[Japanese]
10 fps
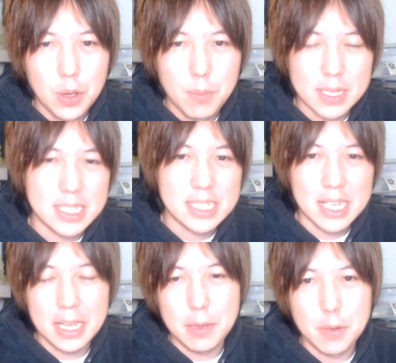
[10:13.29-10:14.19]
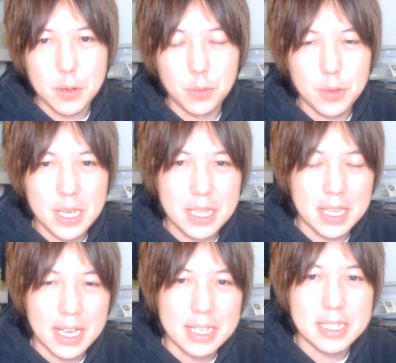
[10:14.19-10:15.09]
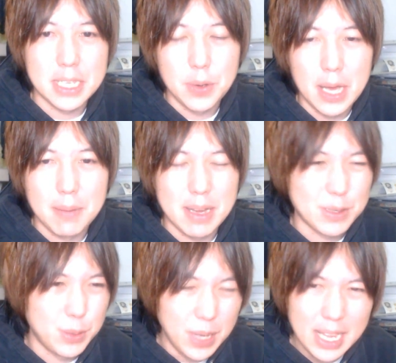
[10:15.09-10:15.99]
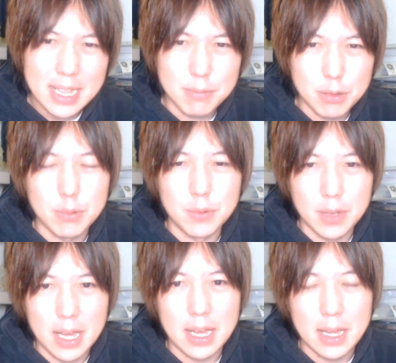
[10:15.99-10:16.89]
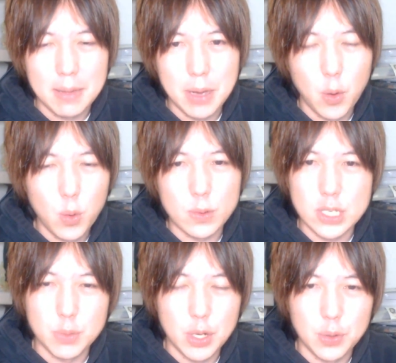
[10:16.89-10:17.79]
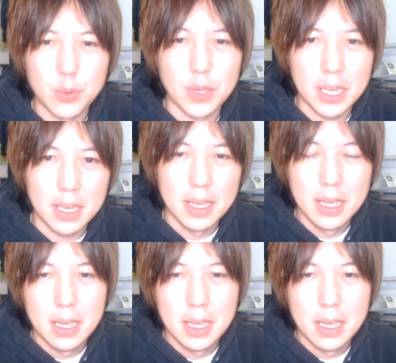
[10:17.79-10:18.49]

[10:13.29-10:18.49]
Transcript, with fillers: まあ、実際ね、まあ、この件に関しては、まあ、グレーな部分が、まあ、多く占めるので、